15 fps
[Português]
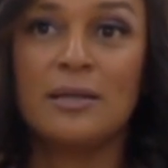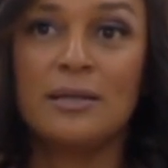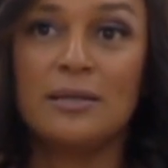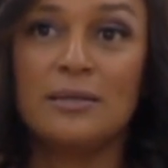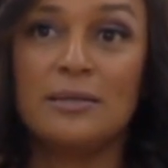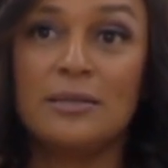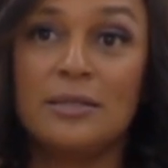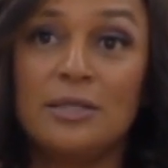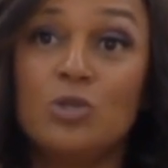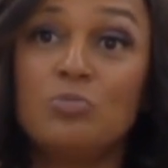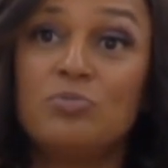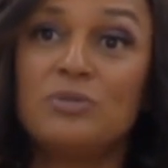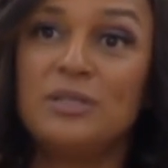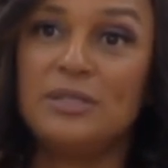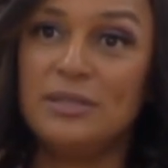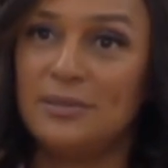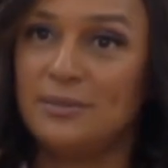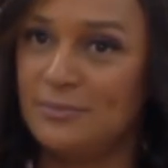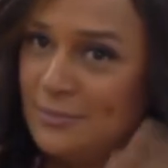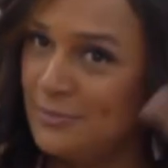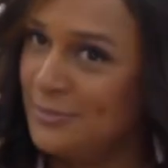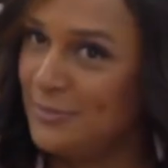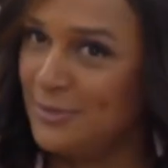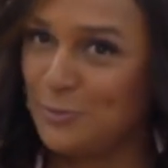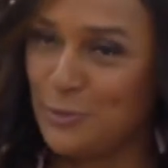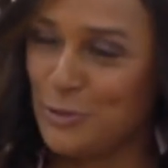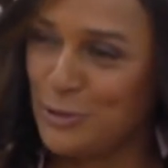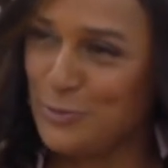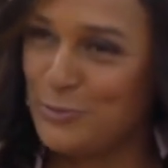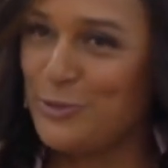eh, eu pedi,
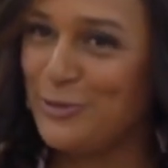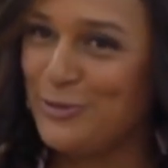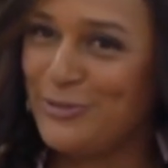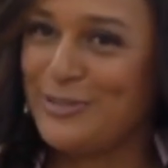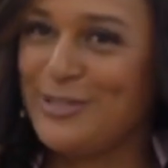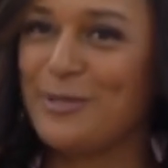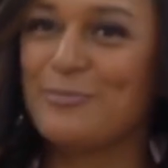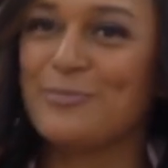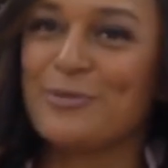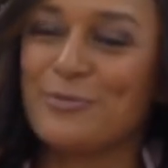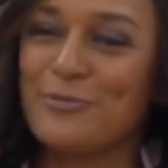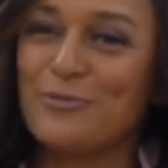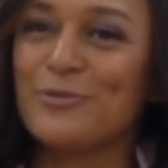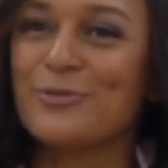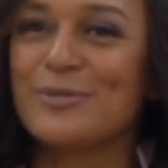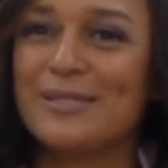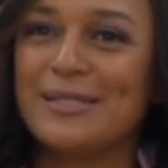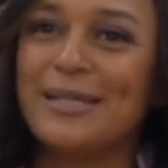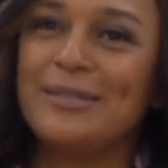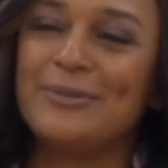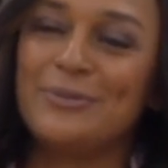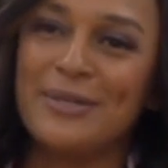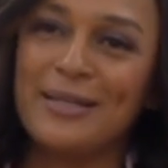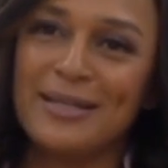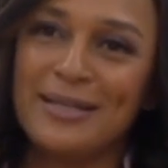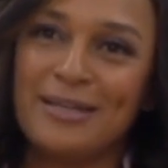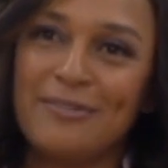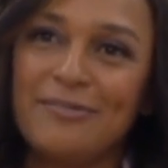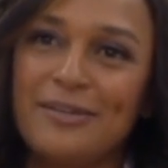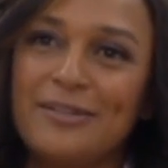depois de muito tempo que me fosse dado
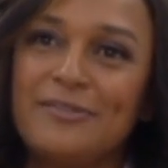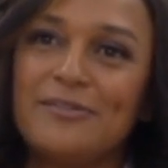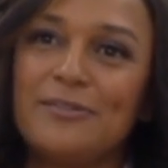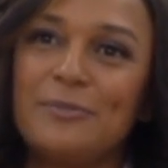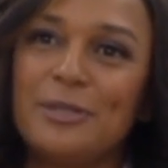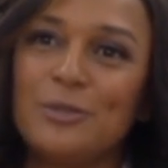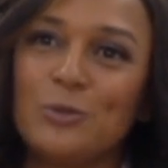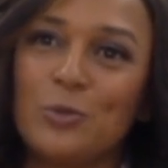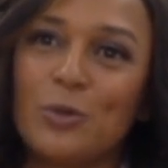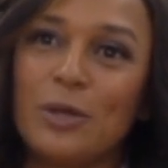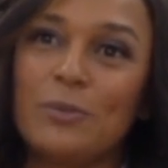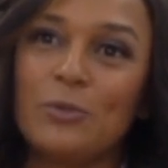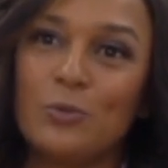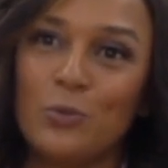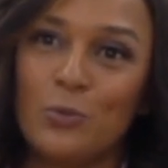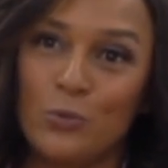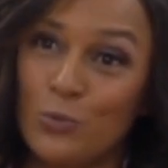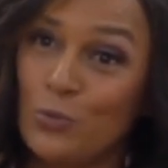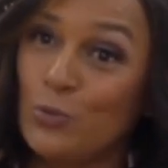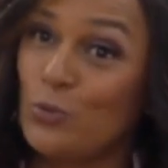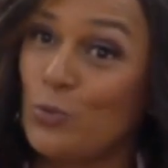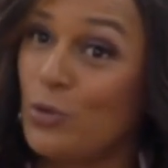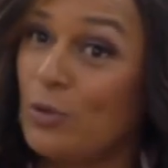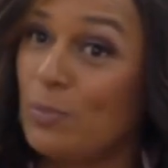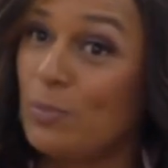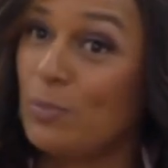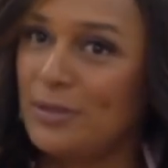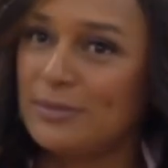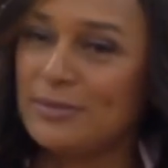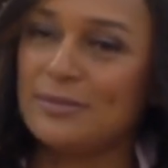efetivamente o, o, o
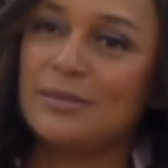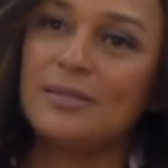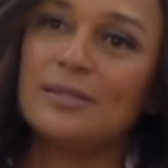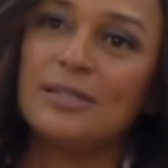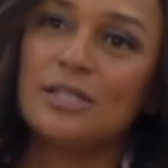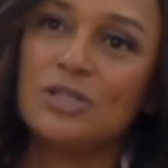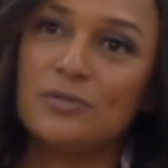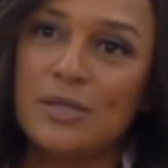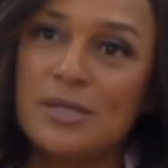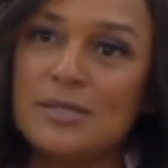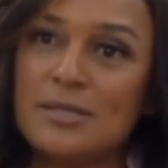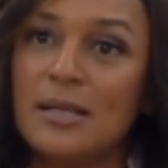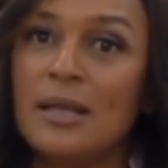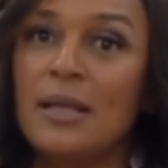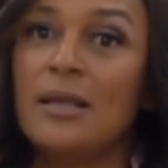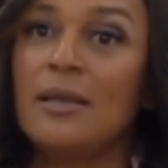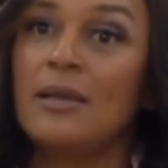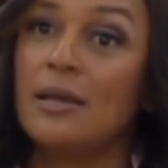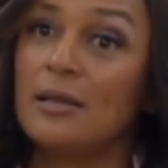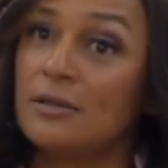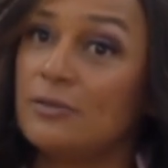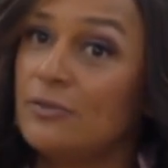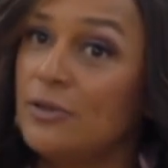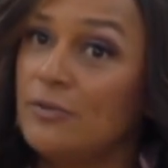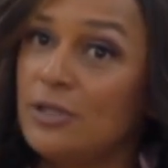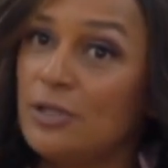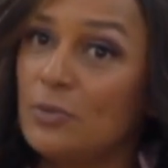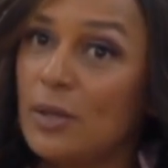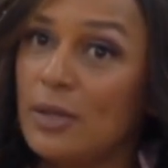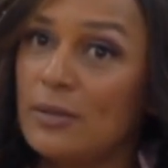reporte de transferência, ela foi
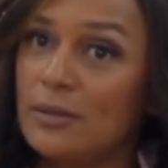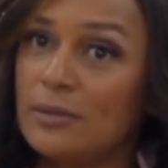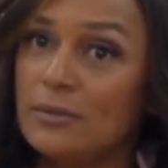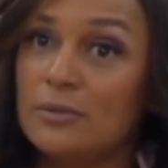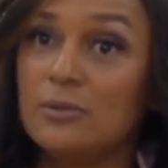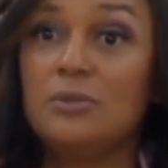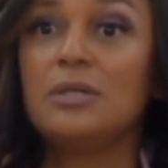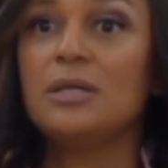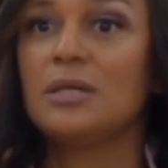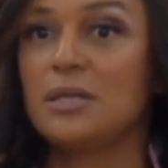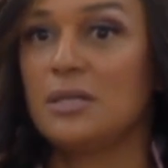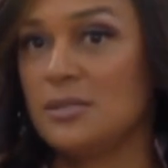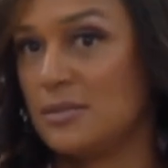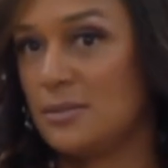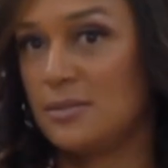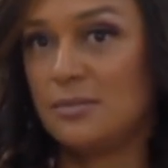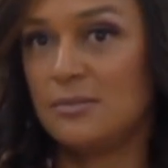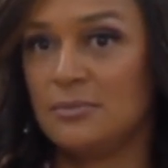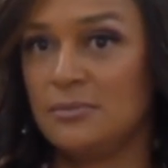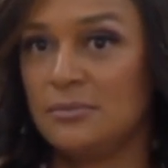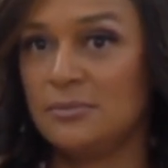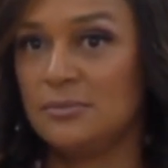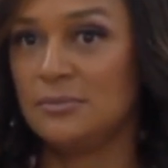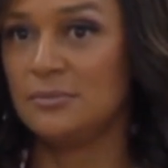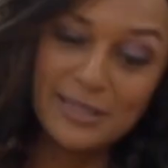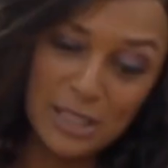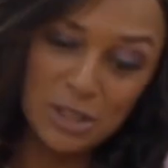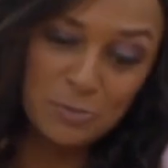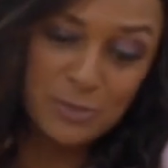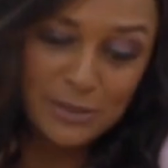efetuada no dia 15.
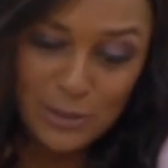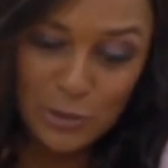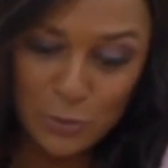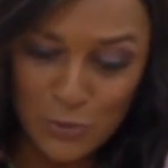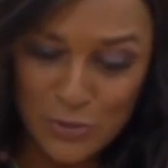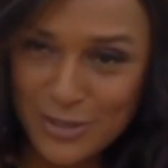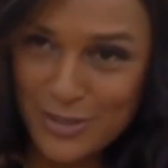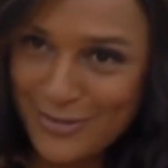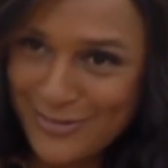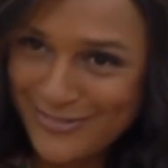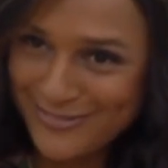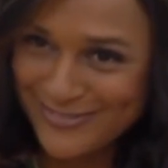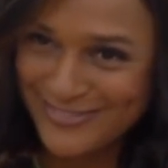Aliás, partilho consigo,